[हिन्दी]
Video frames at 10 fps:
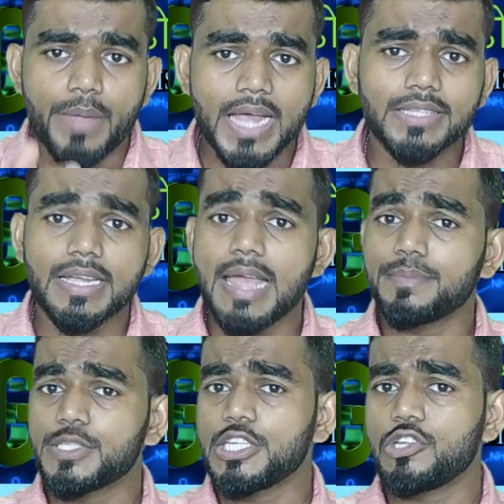मैथ का
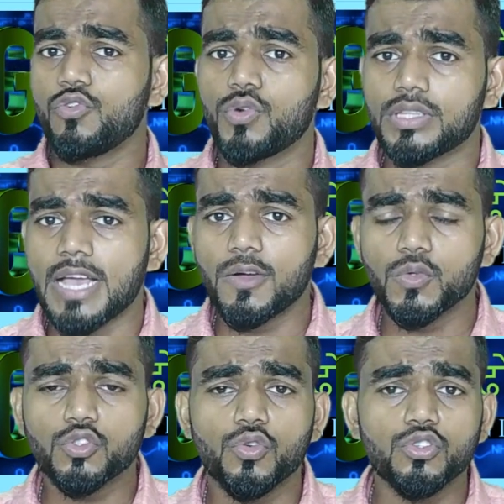एमसीक्यू होता है
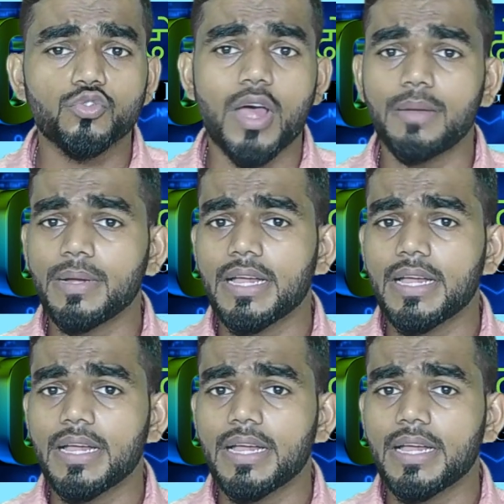उसको सॉल्व